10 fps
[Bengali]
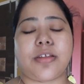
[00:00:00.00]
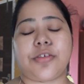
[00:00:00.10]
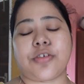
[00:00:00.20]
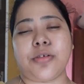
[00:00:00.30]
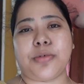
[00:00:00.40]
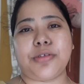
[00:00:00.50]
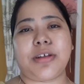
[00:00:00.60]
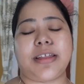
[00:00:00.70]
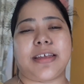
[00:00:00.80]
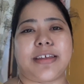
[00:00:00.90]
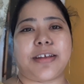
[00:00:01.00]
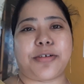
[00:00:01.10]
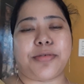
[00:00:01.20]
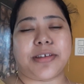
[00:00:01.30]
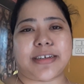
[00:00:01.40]
তো চলো বন্ধুরা দেখতে
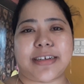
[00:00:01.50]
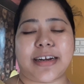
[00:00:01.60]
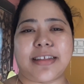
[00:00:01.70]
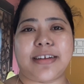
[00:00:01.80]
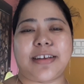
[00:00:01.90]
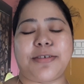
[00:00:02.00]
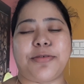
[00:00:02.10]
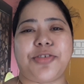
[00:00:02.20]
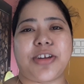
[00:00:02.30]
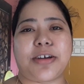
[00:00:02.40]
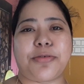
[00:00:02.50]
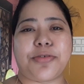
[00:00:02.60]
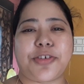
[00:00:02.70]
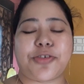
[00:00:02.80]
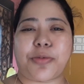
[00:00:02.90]
থাকো আজকে সারাদিন কী করছি না
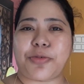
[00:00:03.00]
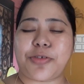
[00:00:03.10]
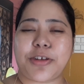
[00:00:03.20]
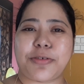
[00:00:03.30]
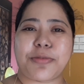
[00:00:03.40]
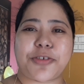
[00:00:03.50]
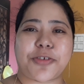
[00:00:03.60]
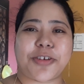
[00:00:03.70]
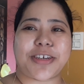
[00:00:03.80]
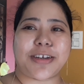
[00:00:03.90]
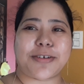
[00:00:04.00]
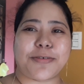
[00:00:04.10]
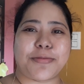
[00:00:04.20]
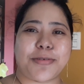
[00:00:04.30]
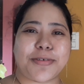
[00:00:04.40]
করছি সমস্তটাই তোমাদের সঙ্গে শেয়ার
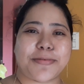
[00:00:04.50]
করব